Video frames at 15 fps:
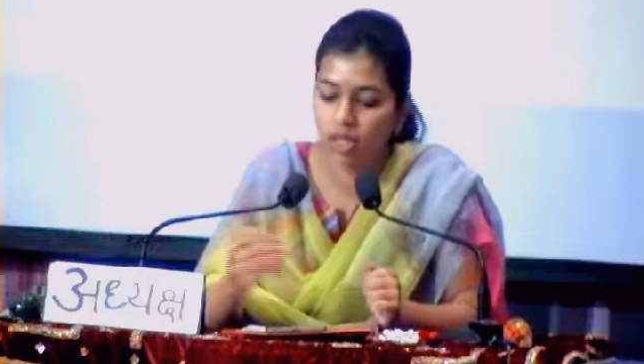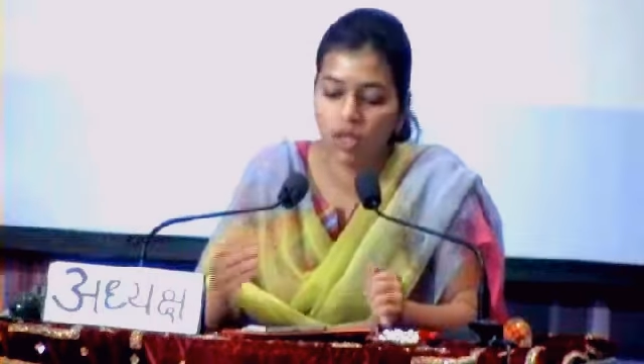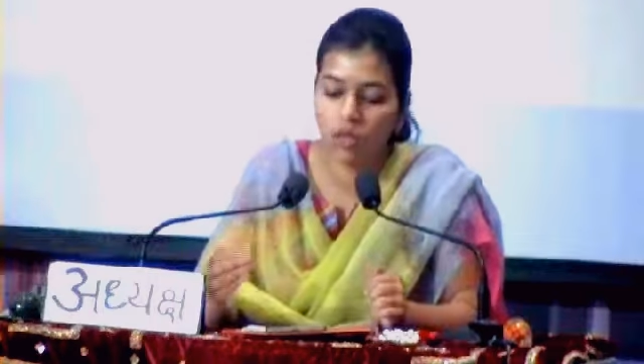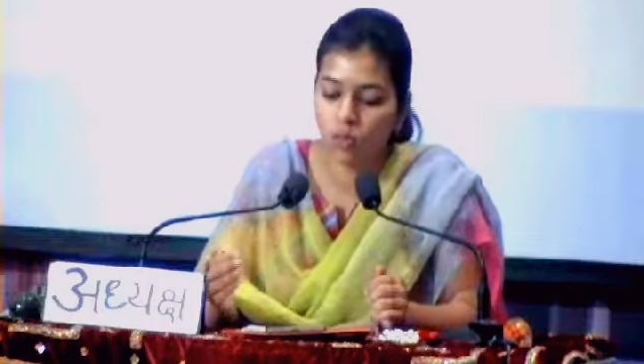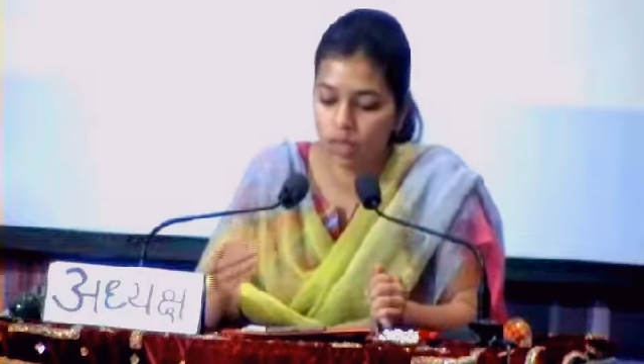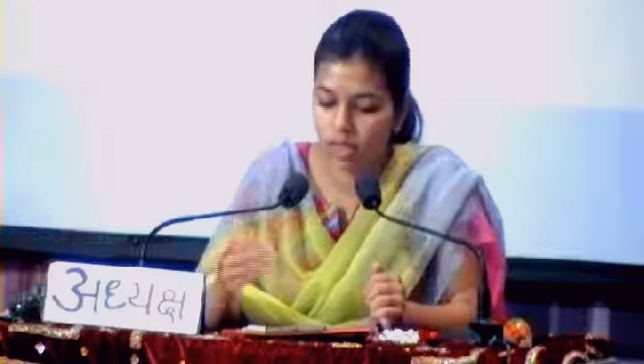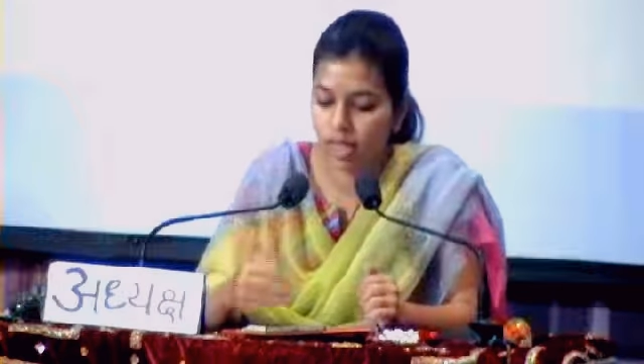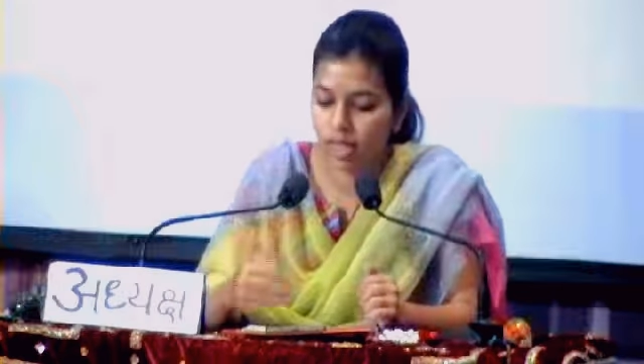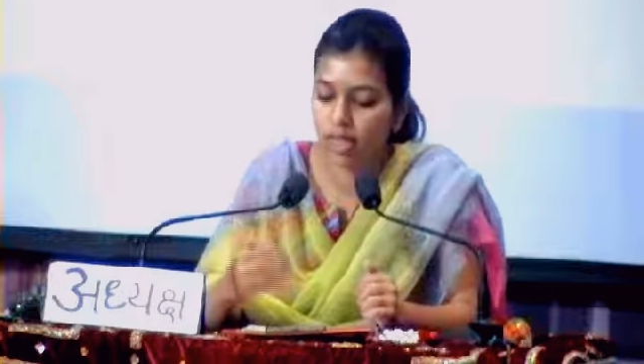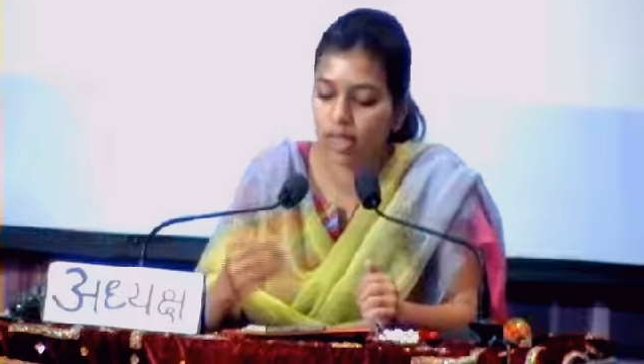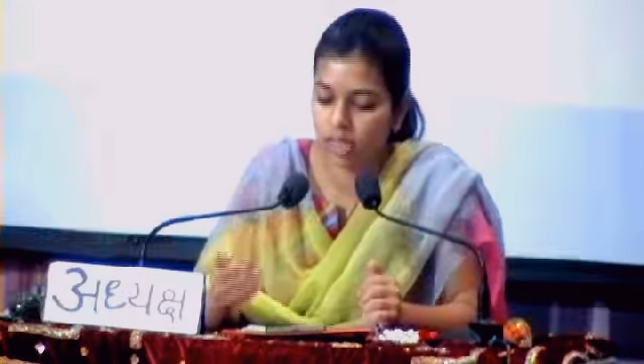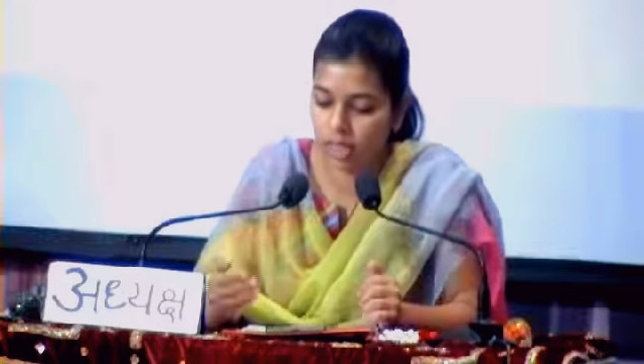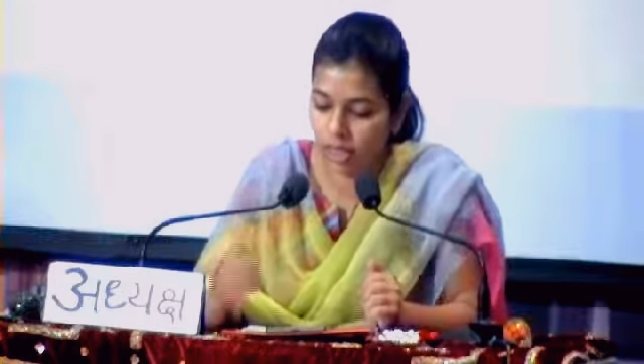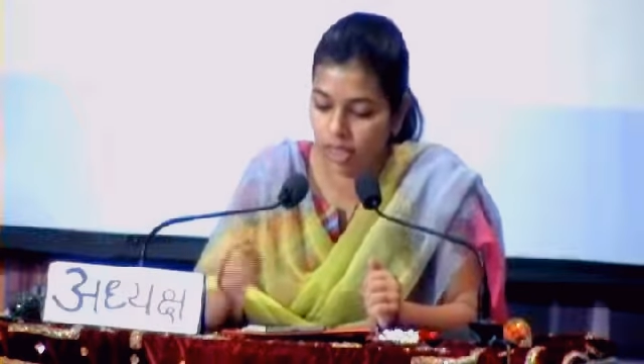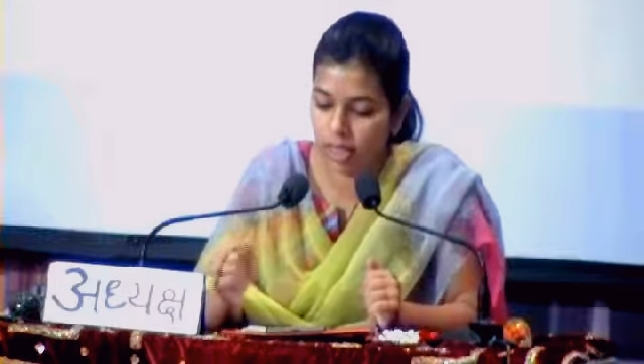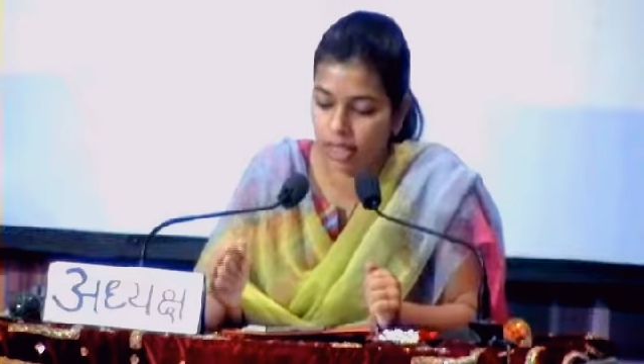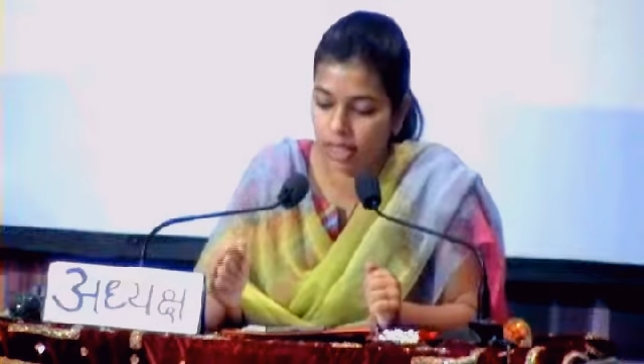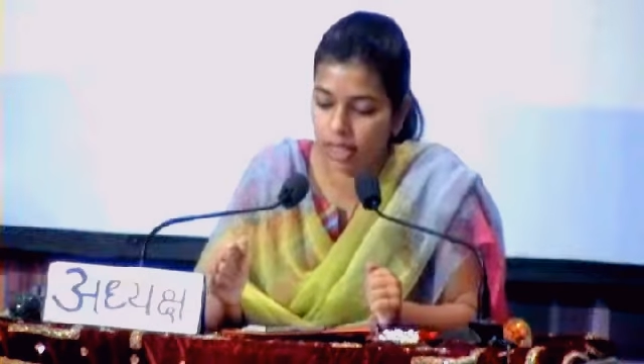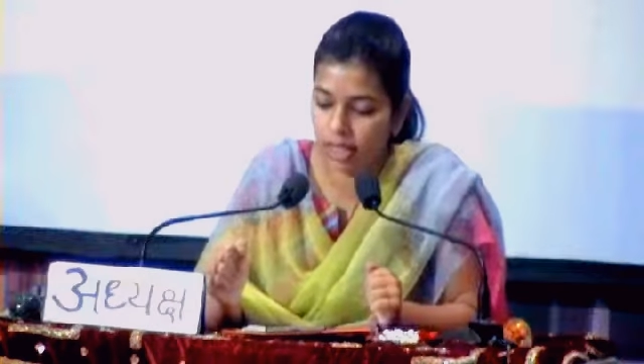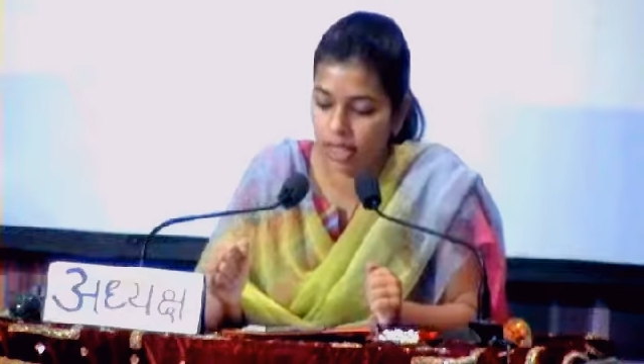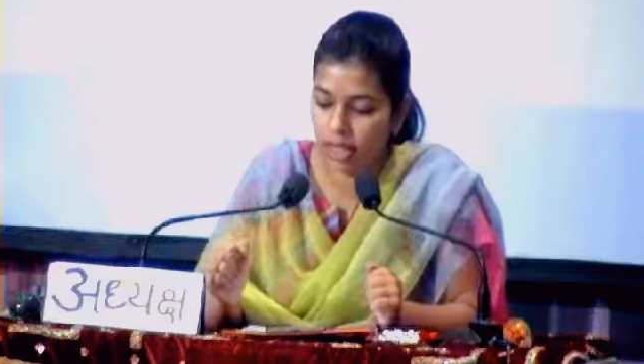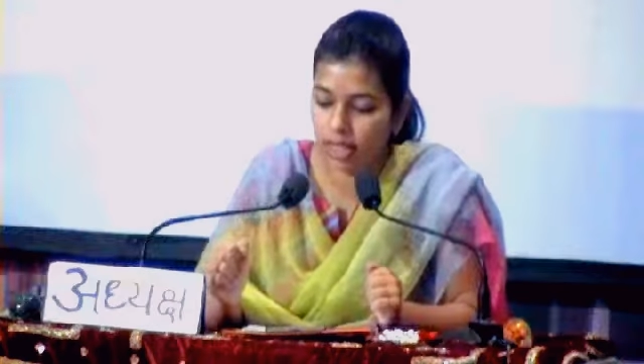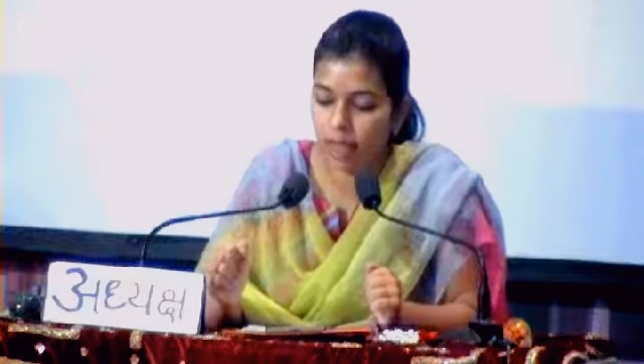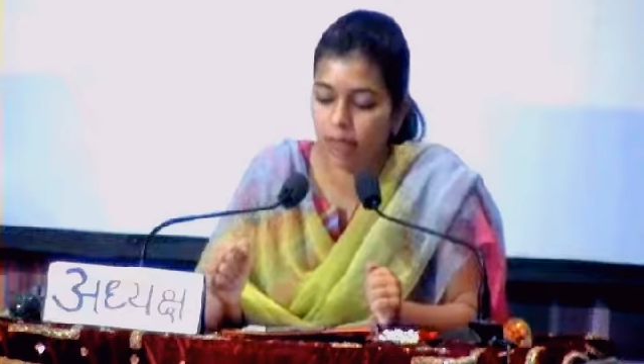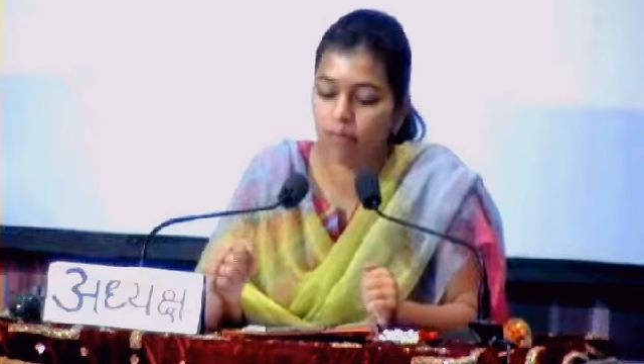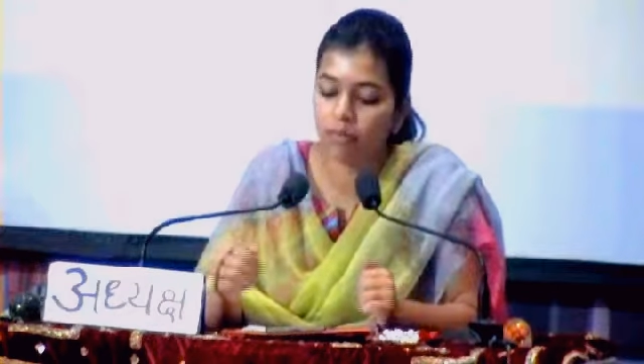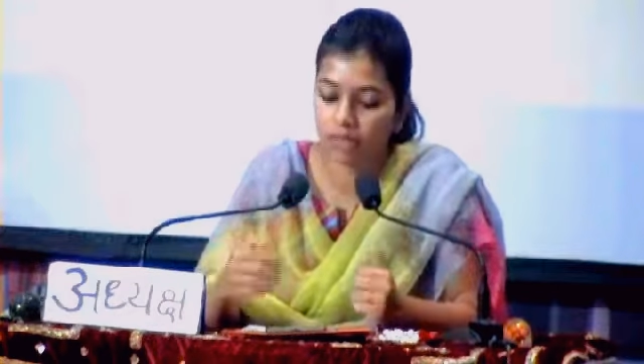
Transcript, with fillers: तो वो ज़्यादा अच्छा दिखाई देता